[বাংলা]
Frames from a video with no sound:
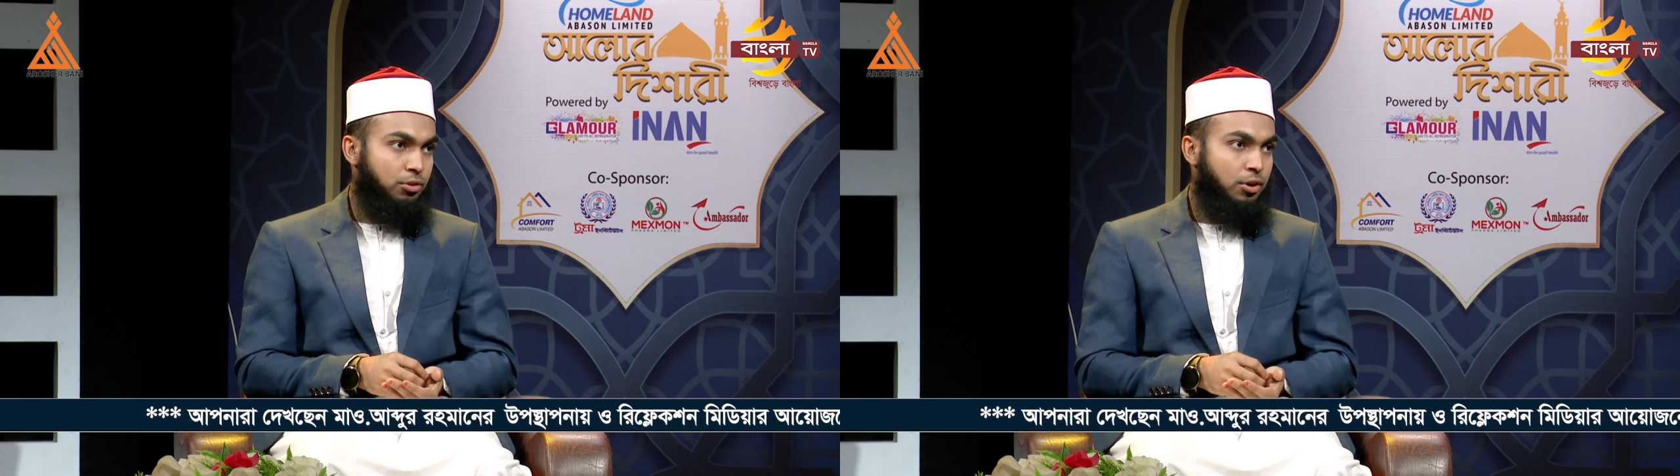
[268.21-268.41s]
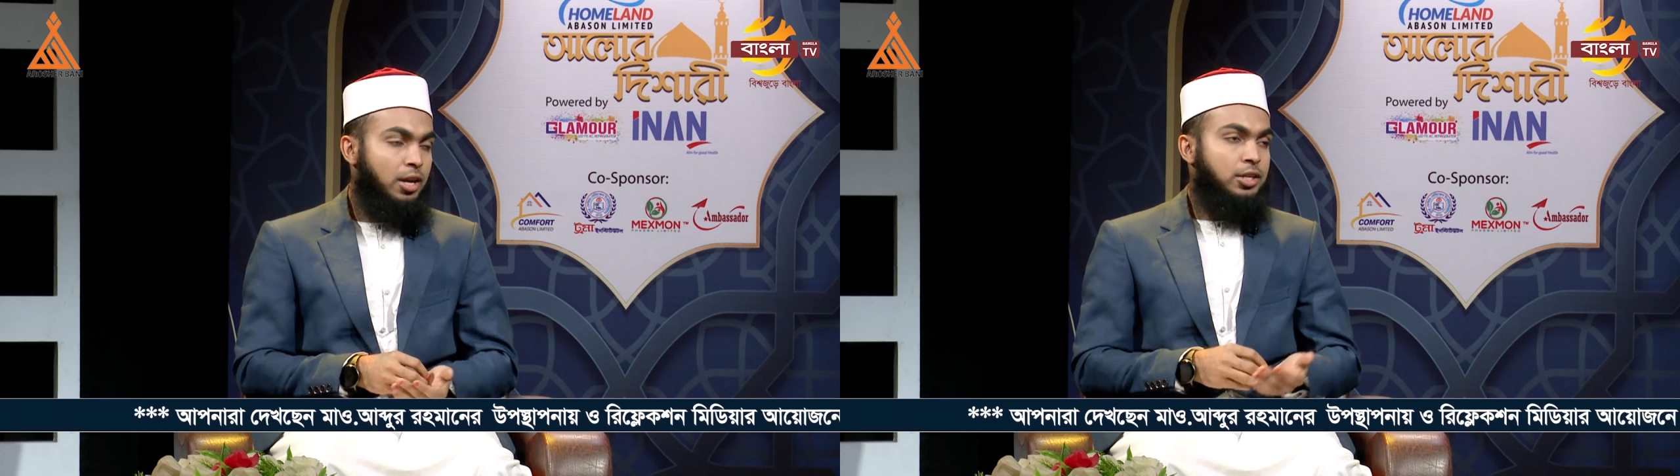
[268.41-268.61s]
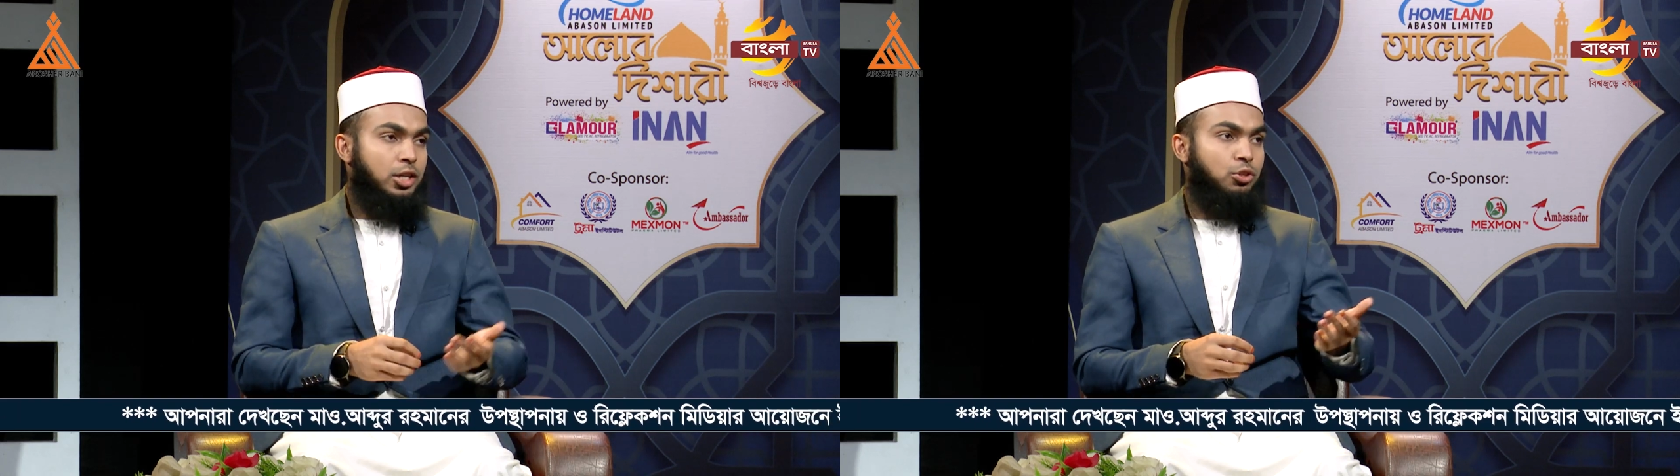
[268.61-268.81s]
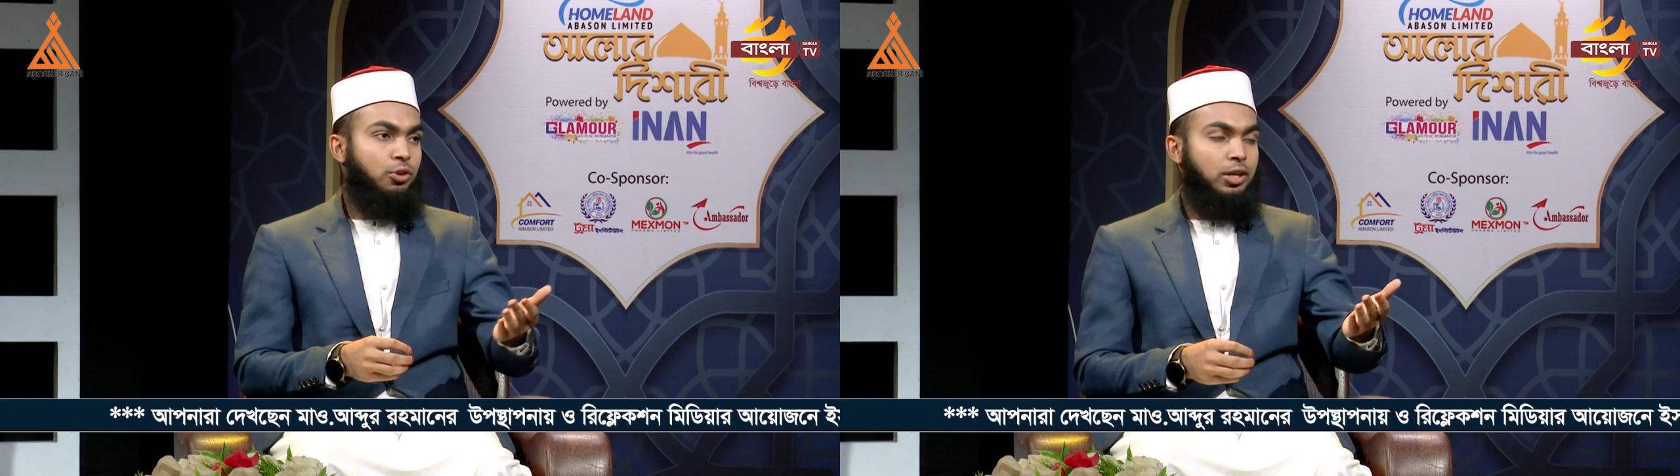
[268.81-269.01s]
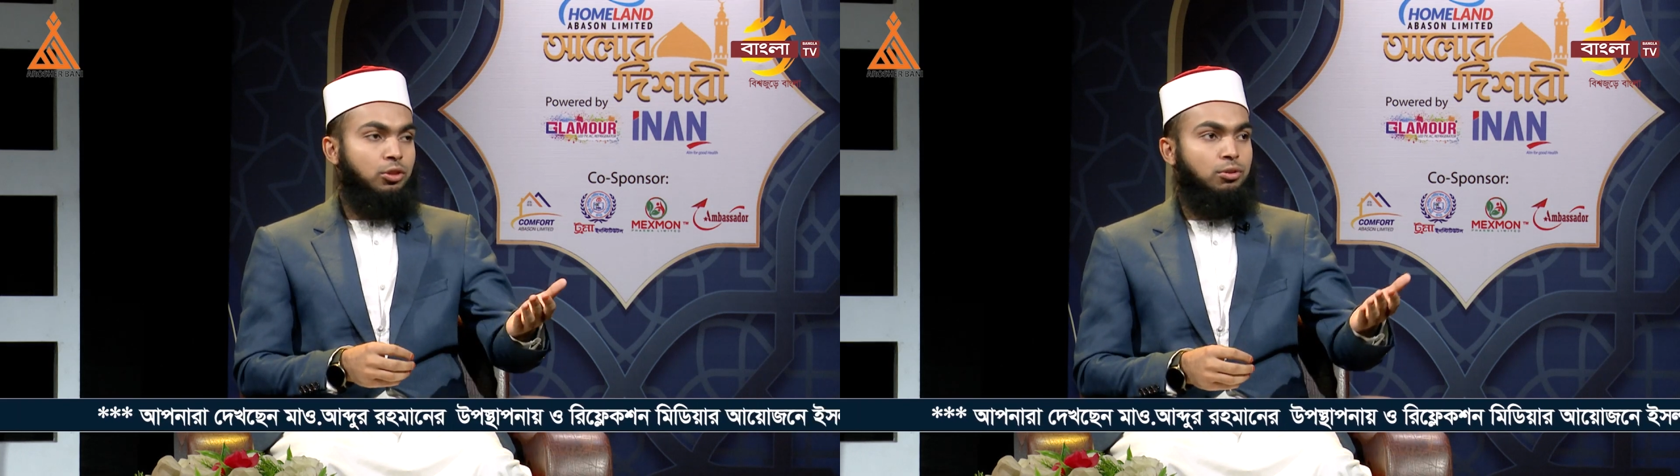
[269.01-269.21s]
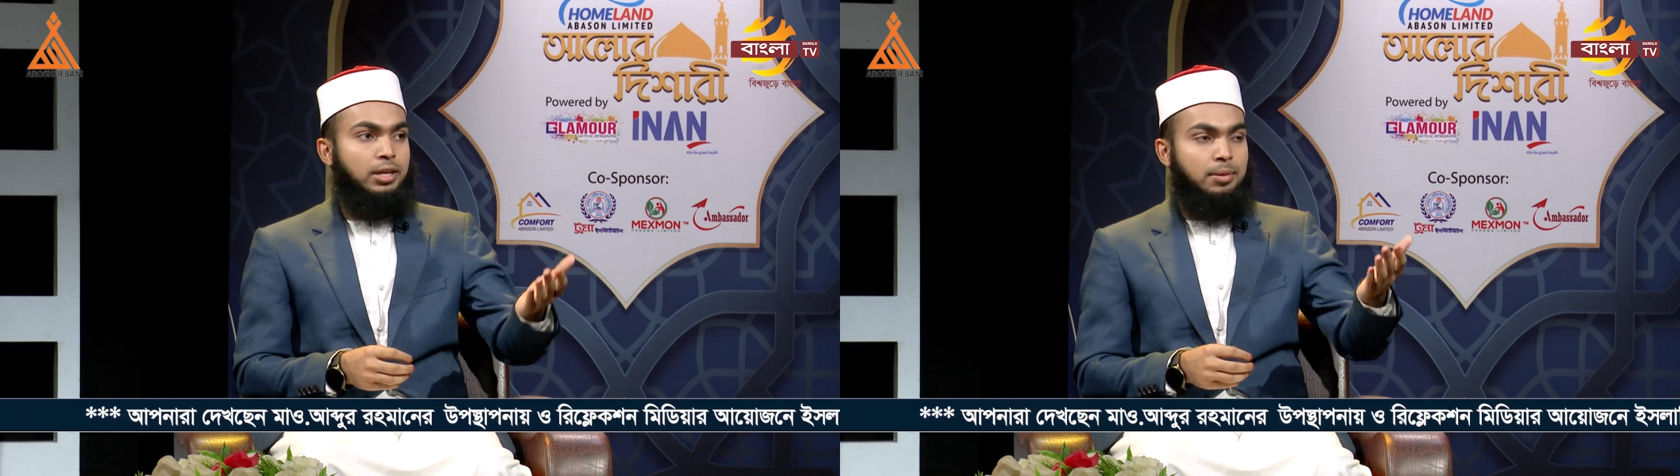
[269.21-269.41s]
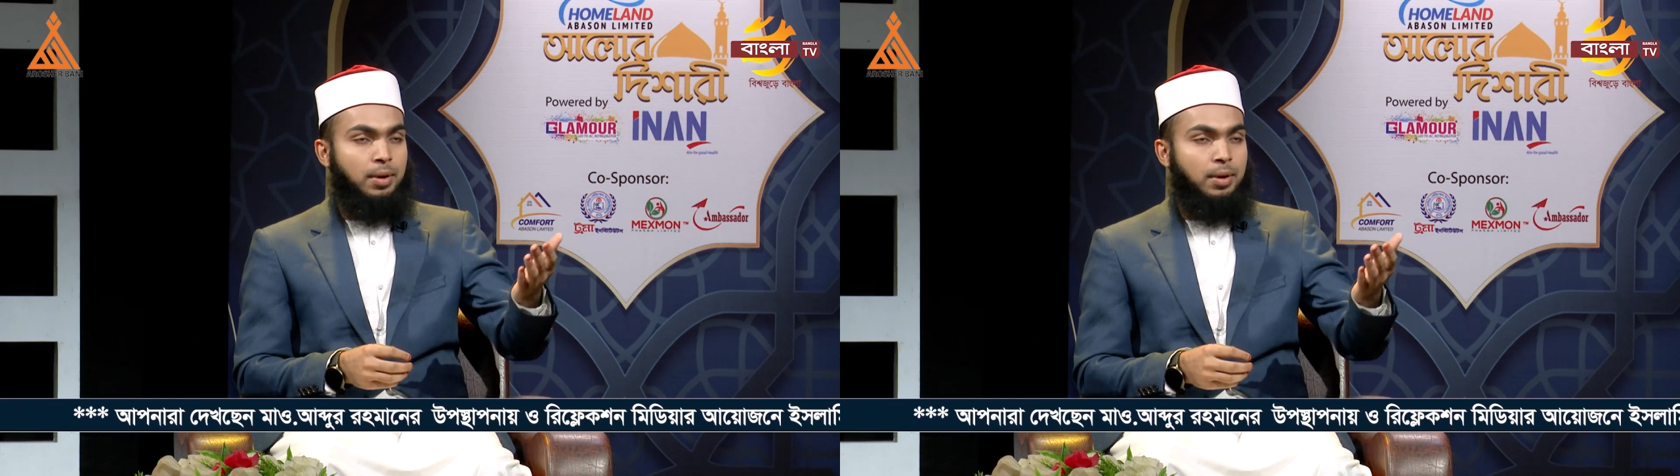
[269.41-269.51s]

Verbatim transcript: জন্য সেজন্য কিন্তু